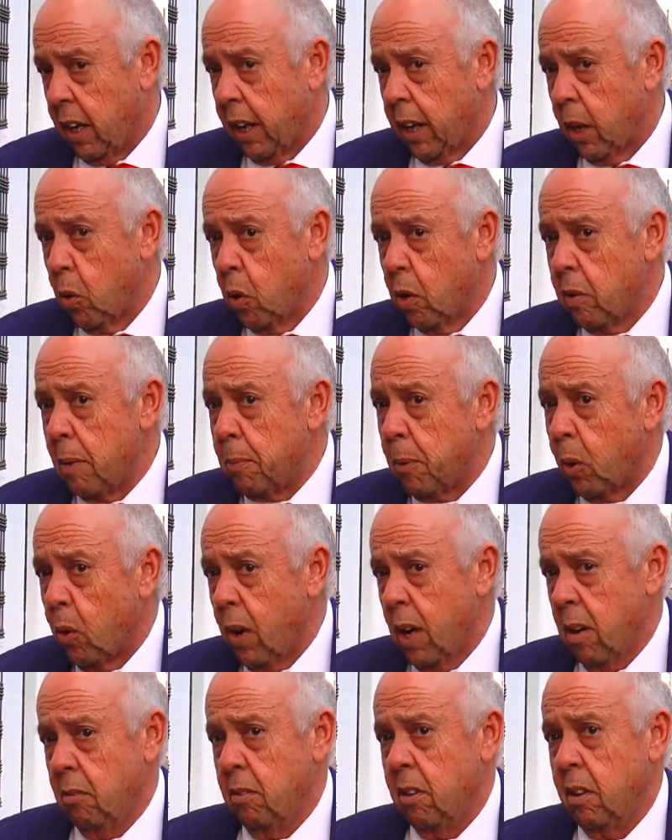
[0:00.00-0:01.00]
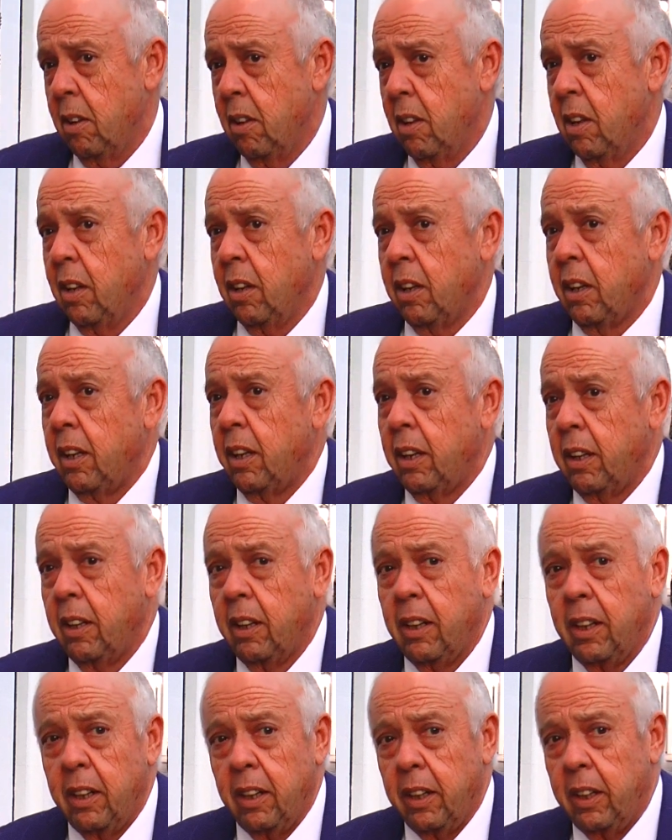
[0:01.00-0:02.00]
cada uno va por un lado
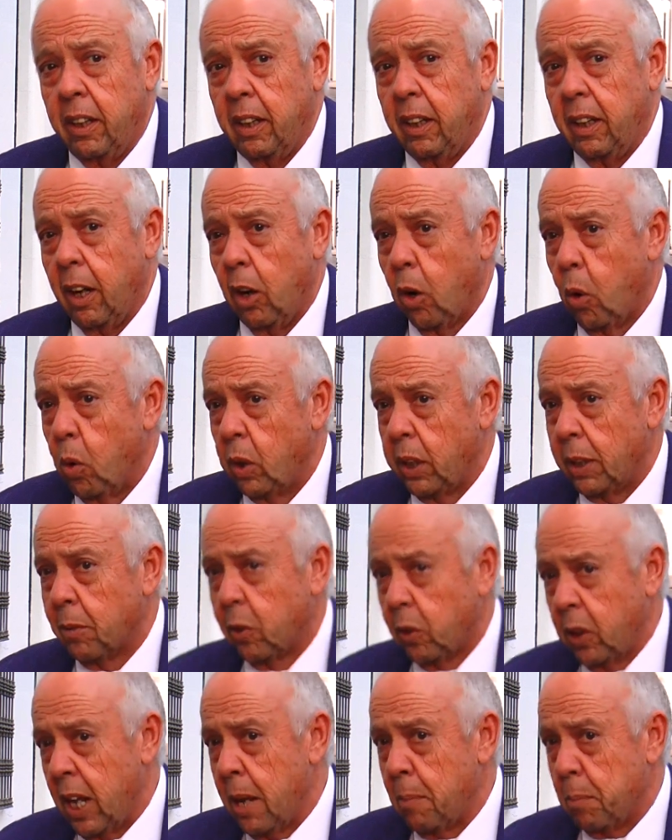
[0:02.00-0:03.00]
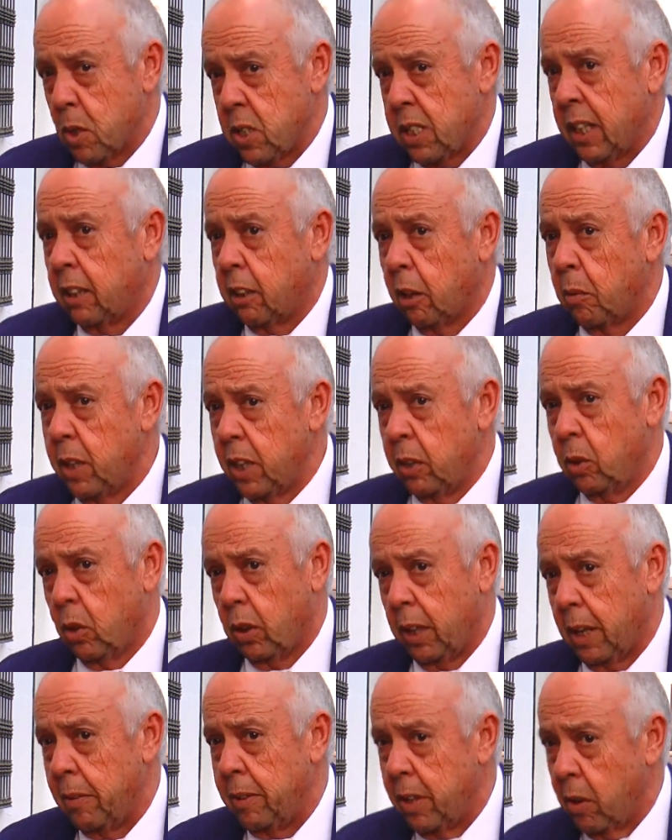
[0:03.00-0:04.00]
y en los últimos días pues se ha estado
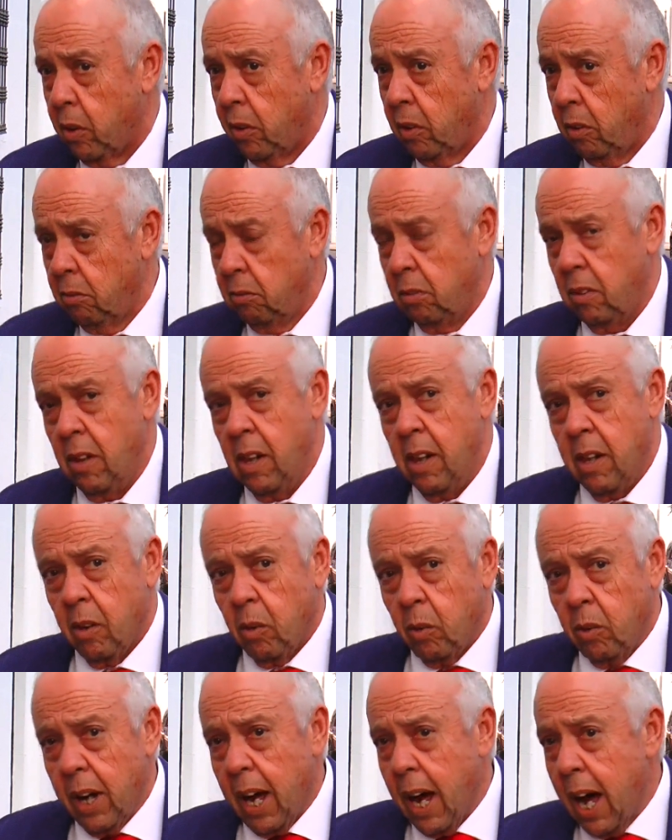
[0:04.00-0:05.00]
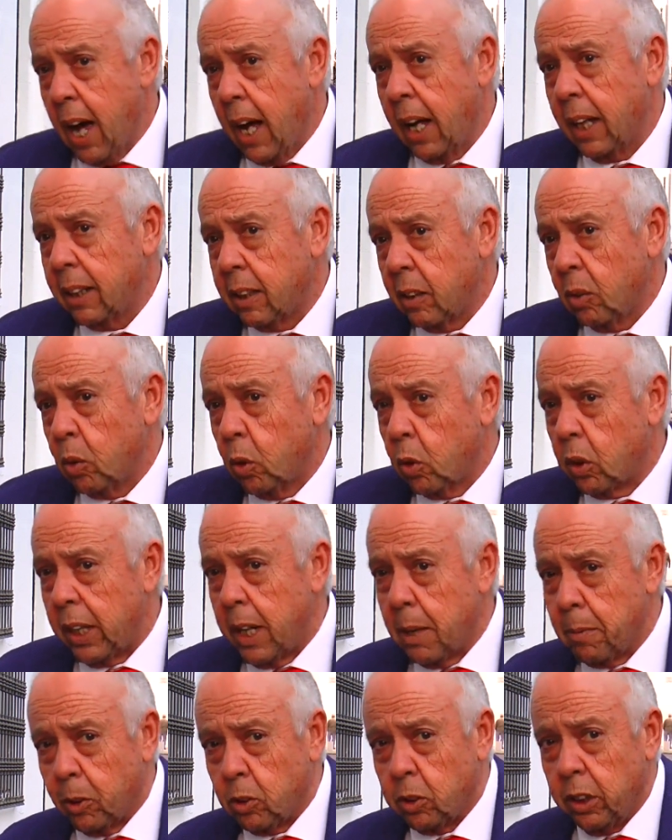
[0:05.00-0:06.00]
viendo que había un, una, uno
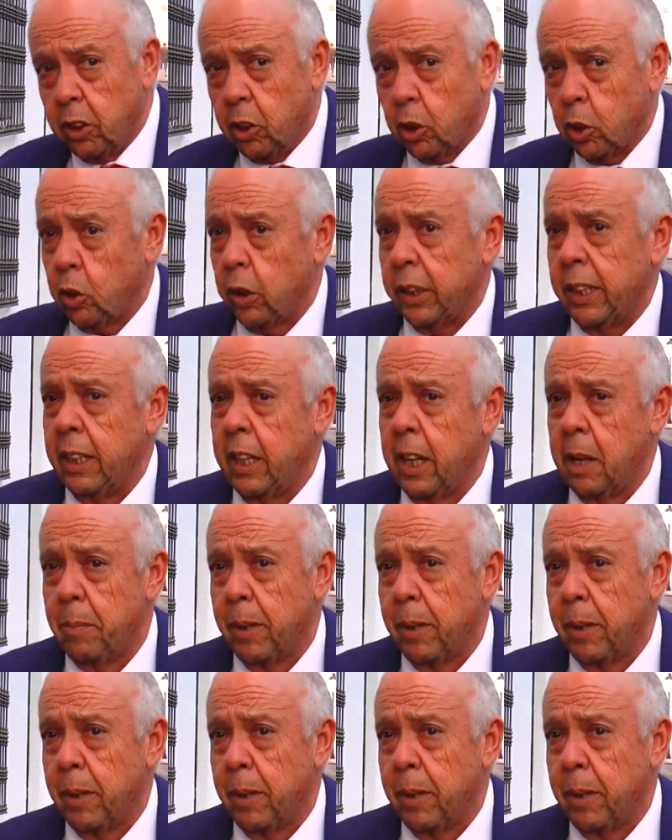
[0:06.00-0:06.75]
tira para un sitio, otro tira